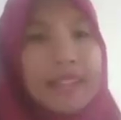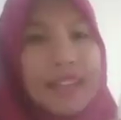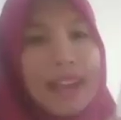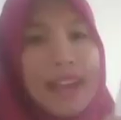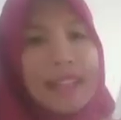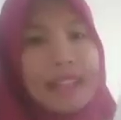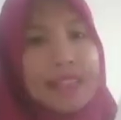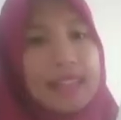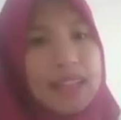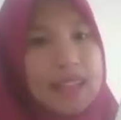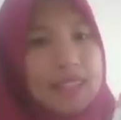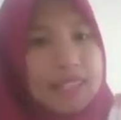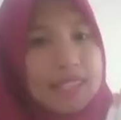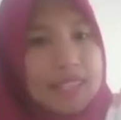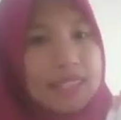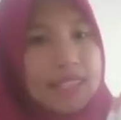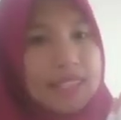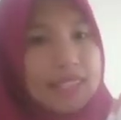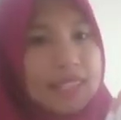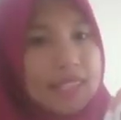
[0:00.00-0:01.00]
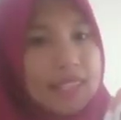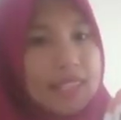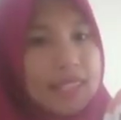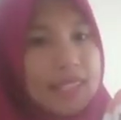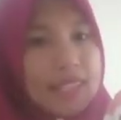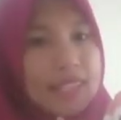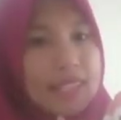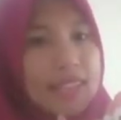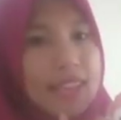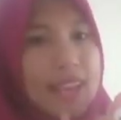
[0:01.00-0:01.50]
di atas.
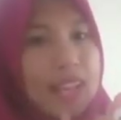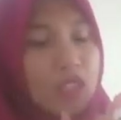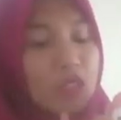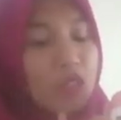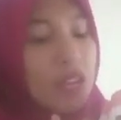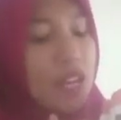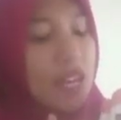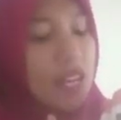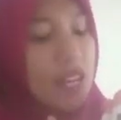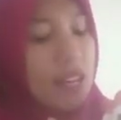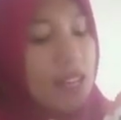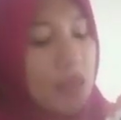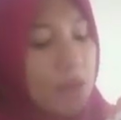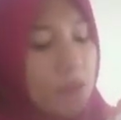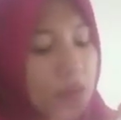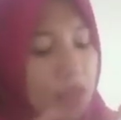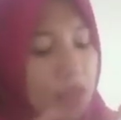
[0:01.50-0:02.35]
Ya, sudah kalian